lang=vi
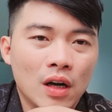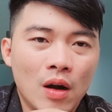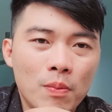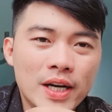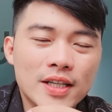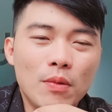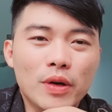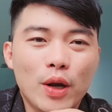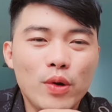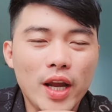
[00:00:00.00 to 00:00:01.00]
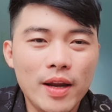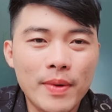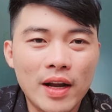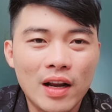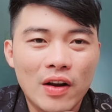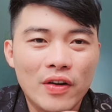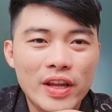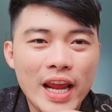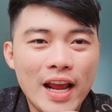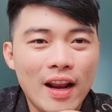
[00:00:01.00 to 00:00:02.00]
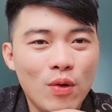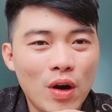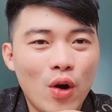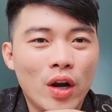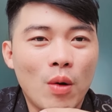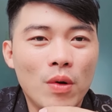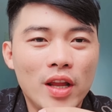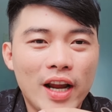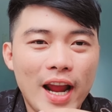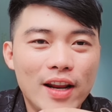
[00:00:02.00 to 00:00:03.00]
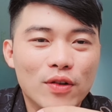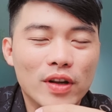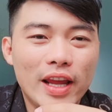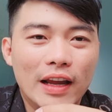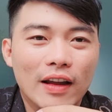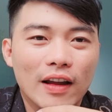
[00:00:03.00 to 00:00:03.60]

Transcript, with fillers: không biết sống kiểu gì mà người nhà lâu rồi không có liên hệ luôn cả nhà